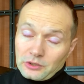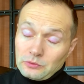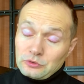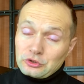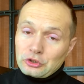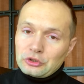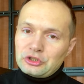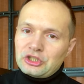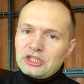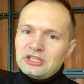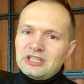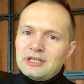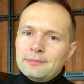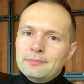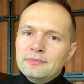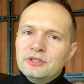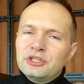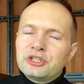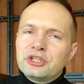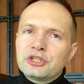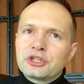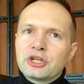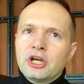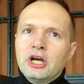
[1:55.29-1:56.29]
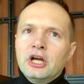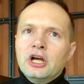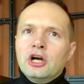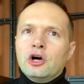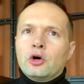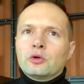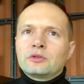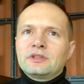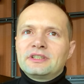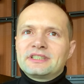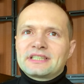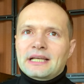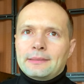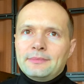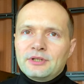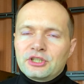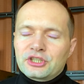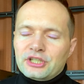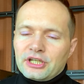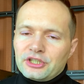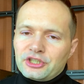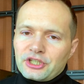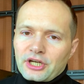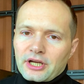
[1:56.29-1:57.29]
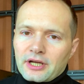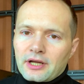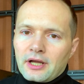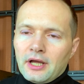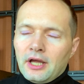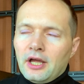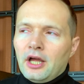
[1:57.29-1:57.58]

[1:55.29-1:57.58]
Codziennie myślisz o tych samych rzeczach